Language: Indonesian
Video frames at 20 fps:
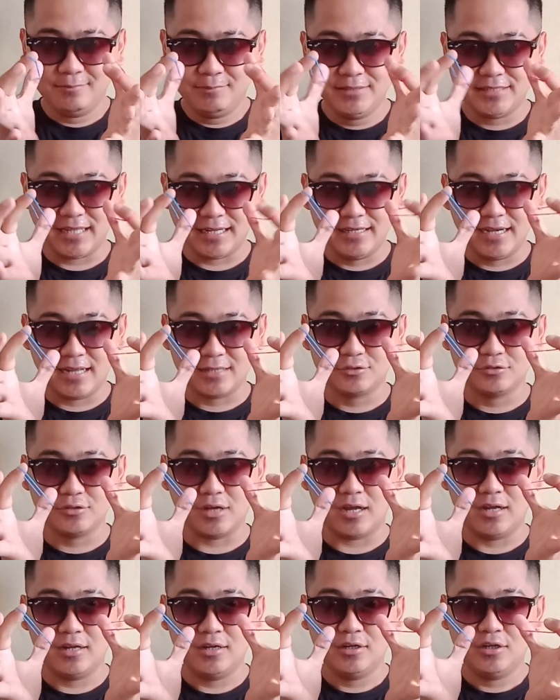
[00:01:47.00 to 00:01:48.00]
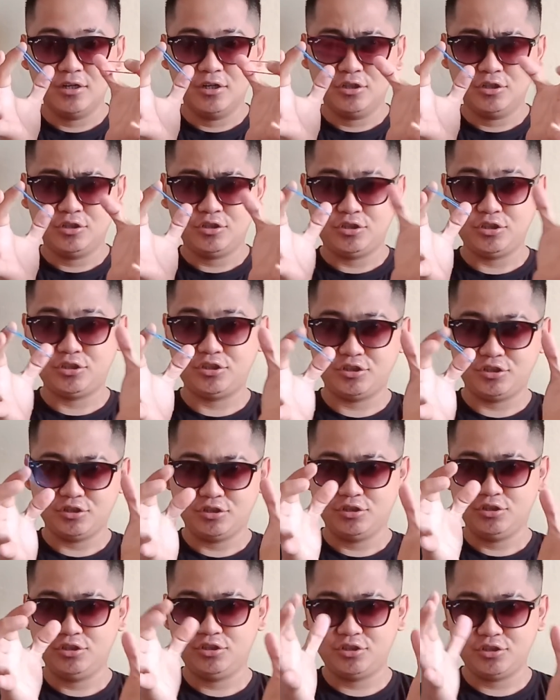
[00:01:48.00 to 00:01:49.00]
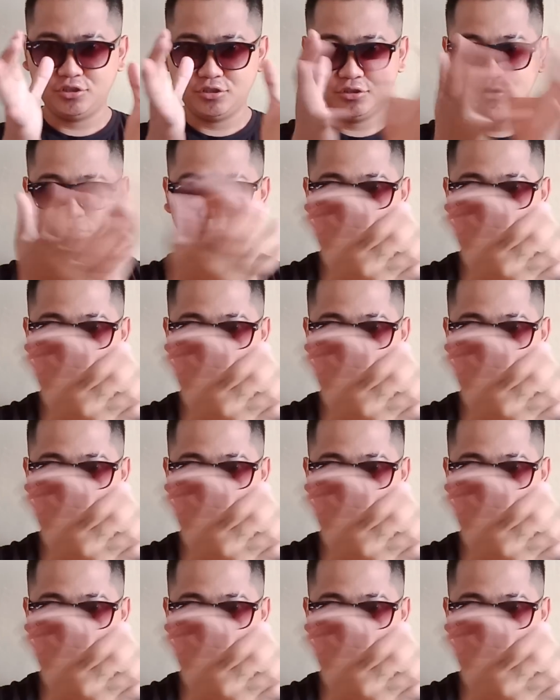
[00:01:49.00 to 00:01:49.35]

Bisa hilang juga. dus. dush.